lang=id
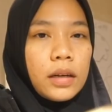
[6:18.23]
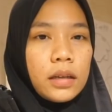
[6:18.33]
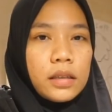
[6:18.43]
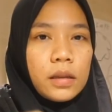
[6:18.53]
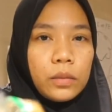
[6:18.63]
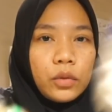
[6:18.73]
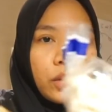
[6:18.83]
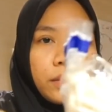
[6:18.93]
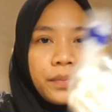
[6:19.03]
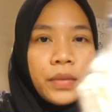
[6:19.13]
ada jamur
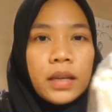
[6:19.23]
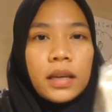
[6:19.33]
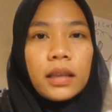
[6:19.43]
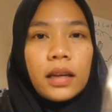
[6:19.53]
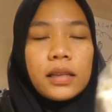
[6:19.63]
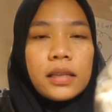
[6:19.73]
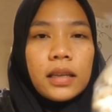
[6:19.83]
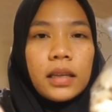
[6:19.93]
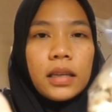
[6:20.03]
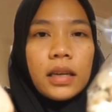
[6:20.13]
tadi
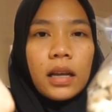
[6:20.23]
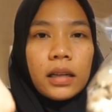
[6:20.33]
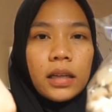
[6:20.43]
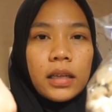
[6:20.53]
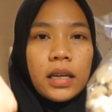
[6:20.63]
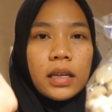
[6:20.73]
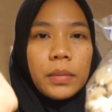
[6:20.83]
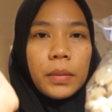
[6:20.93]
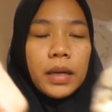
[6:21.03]
segini harganya 15